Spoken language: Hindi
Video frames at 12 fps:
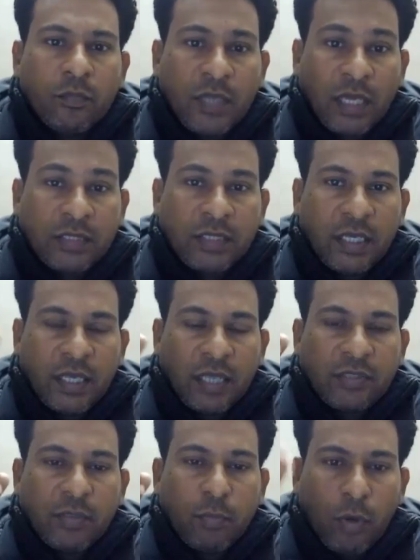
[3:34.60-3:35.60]
कैसे
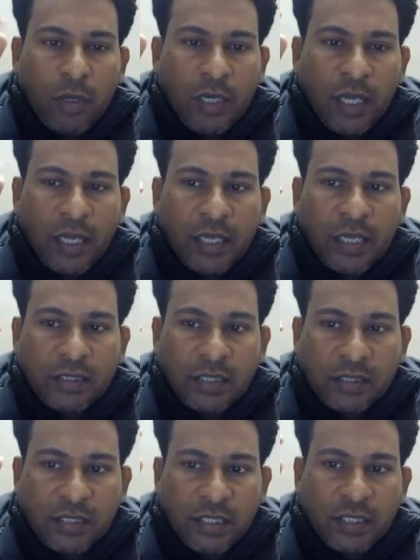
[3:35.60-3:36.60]
कैसे बोलना है कैसे
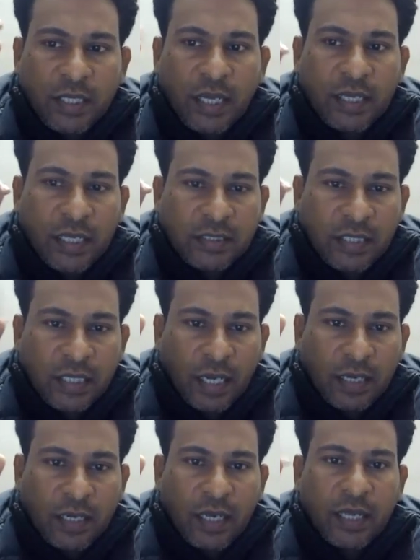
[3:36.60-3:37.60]
सीखना है कैसे
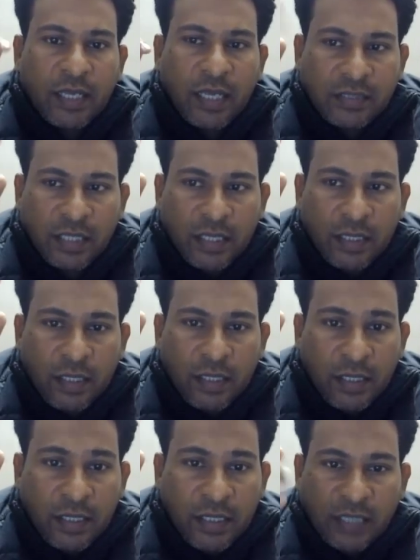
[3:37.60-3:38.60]
करना है कैसे
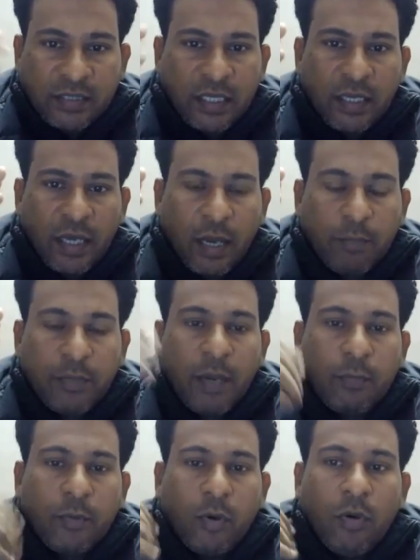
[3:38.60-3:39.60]
कैसे अपने
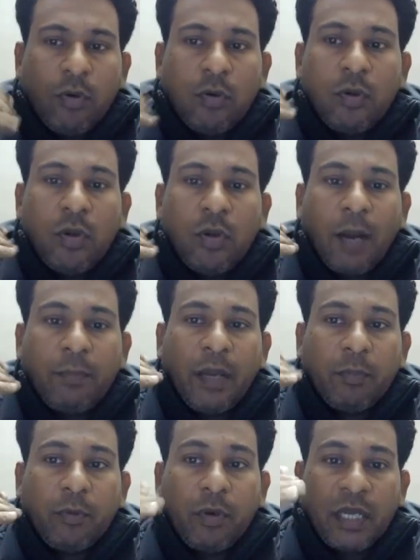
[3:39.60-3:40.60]
आप को अपने
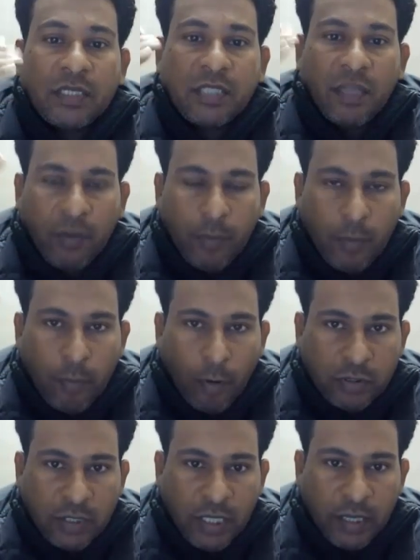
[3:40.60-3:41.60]
आप को नेक्स्ट लेवल पे
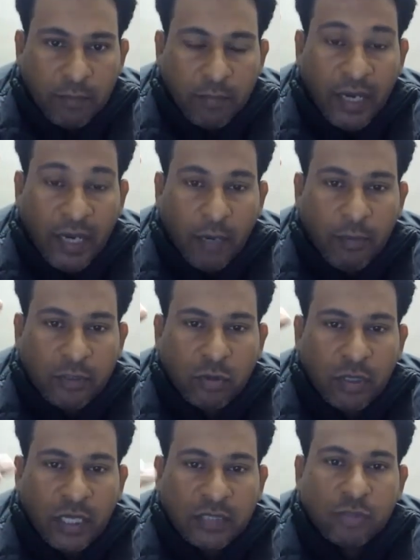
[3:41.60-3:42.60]
पहुंचना है बैड हैबिट्स
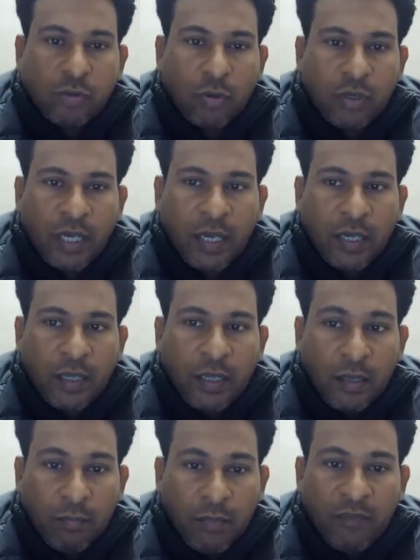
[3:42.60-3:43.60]
को कैसे छोड़ना है
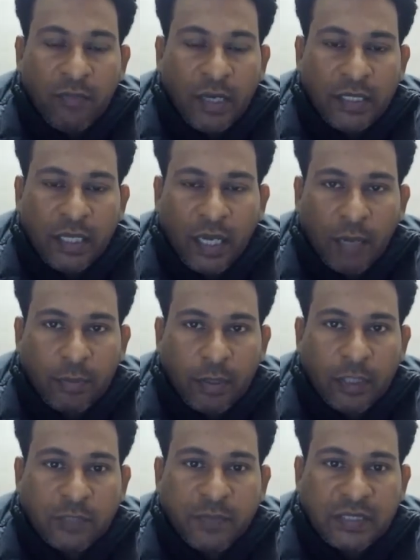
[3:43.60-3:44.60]
बिलीव मानिए अगर आपके
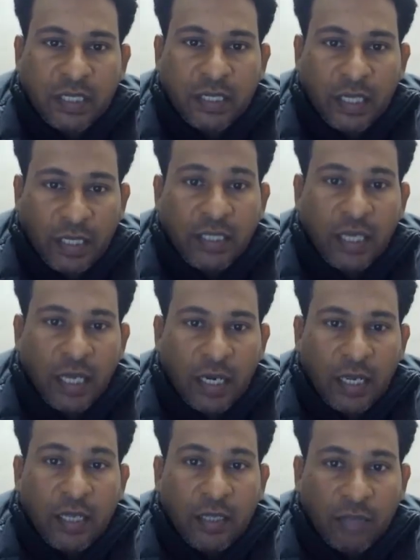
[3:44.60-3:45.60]
पास पैसा नहीं आ रहा
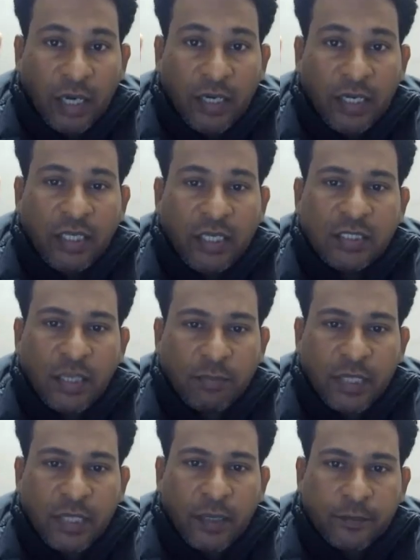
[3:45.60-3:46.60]
है थर्टीन
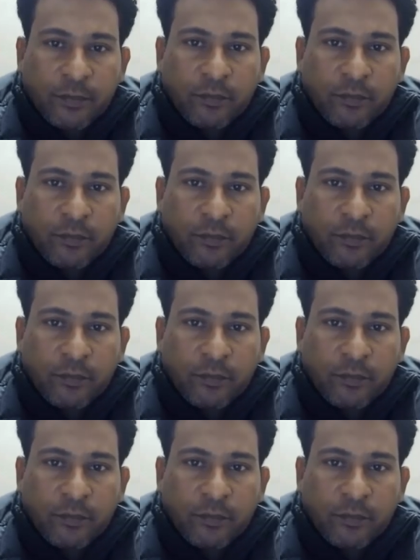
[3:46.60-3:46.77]
स्टेप्स हैं